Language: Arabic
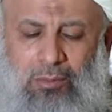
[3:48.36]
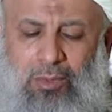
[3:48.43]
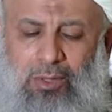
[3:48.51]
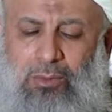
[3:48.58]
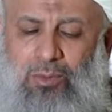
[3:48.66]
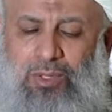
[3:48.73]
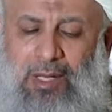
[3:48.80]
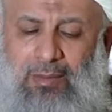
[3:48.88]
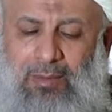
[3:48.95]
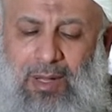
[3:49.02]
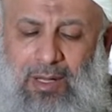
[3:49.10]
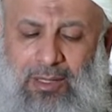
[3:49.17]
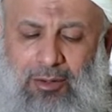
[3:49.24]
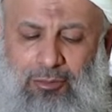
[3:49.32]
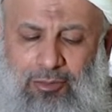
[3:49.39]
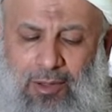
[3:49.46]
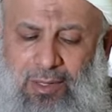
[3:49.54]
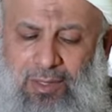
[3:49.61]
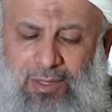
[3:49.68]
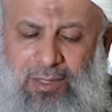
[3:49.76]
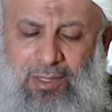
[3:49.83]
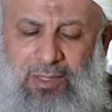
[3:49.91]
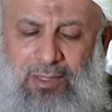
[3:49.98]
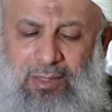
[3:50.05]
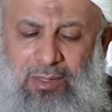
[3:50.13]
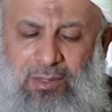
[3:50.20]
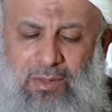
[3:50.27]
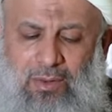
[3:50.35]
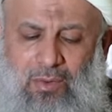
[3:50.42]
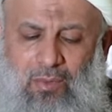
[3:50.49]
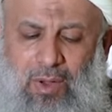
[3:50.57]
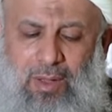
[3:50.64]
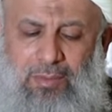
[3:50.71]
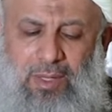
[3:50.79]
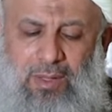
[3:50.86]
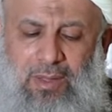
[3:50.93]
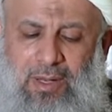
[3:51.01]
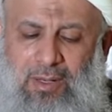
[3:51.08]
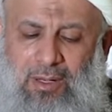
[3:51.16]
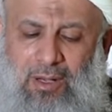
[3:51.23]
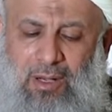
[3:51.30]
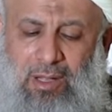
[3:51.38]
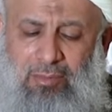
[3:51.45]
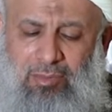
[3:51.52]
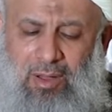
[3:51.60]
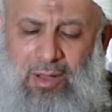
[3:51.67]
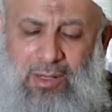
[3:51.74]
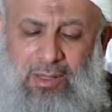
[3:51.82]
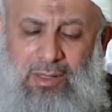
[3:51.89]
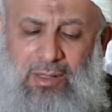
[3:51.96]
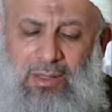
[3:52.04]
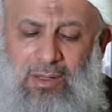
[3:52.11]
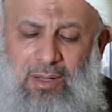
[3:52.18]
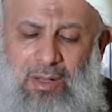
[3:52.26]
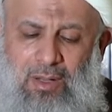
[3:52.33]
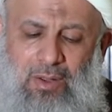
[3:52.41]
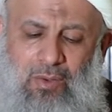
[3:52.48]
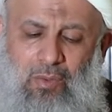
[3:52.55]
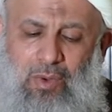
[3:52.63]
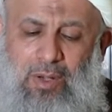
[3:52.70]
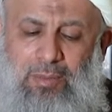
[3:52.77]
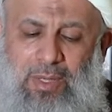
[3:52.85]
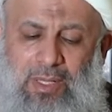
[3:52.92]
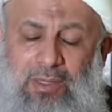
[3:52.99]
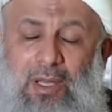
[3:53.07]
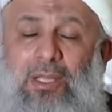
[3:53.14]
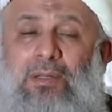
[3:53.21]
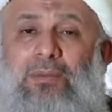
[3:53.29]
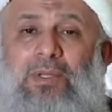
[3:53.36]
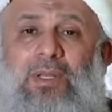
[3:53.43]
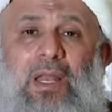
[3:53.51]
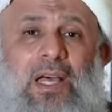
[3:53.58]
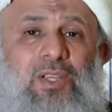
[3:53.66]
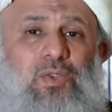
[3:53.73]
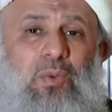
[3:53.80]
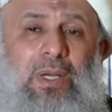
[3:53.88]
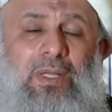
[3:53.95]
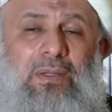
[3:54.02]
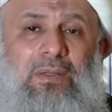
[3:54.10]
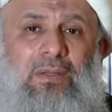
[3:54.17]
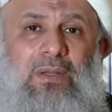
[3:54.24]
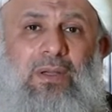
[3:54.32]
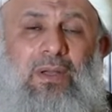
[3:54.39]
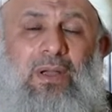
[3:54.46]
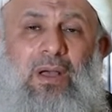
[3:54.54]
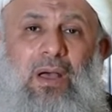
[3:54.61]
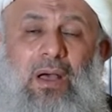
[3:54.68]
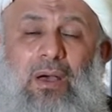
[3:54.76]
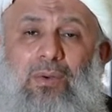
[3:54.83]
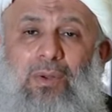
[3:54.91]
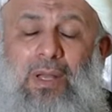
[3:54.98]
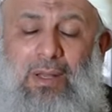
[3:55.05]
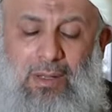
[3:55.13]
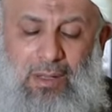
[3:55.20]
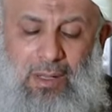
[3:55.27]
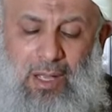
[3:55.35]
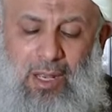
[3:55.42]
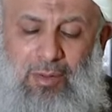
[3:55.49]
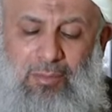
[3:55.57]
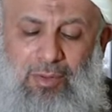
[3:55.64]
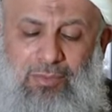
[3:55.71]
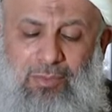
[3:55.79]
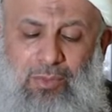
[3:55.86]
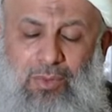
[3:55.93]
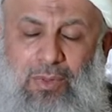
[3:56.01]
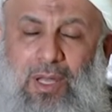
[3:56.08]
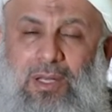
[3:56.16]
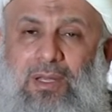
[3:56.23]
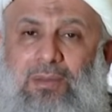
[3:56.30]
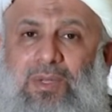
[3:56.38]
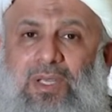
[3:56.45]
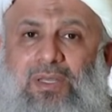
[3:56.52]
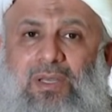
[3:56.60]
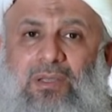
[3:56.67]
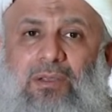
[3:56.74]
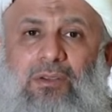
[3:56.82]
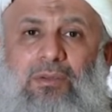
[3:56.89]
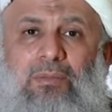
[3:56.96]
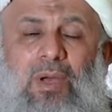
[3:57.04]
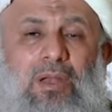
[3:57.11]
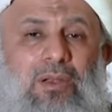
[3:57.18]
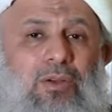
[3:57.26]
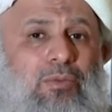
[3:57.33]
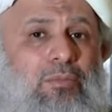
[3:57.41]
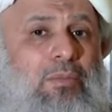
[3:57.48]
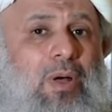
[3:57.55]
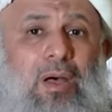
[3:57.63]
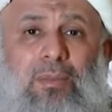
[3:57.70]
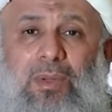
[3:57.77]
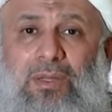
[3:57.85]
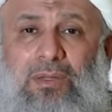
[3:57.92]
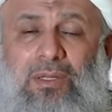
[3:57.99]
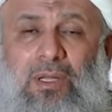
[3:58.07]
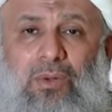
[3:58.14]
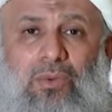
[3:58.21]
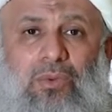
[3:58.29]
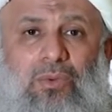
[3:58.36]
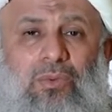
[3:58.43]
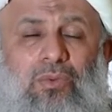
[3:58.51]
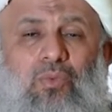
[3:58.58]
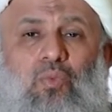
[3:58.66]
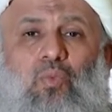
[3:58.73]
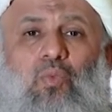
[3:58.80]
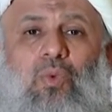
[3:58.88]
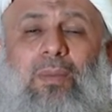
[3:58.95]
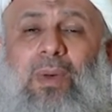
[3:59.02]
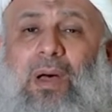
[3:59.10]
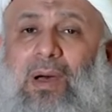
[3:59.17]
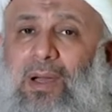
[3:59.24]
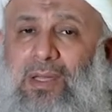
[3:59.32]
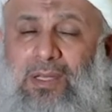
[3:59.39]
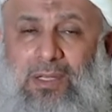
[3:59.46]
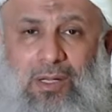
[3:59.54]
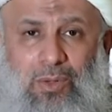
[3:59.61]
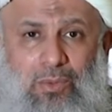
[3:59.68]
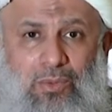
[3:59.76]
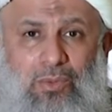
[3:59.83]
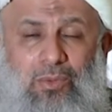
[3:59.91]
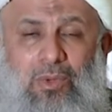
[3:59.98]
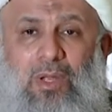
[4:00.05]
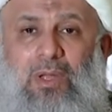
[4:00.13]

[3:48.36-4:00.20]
مثل سلمان الفارسي وأبي ذر الغفاري والمقداد بن الأسود هؤلاء المفروض أن ميزتهم أنهم ما بدلوا وما غيروا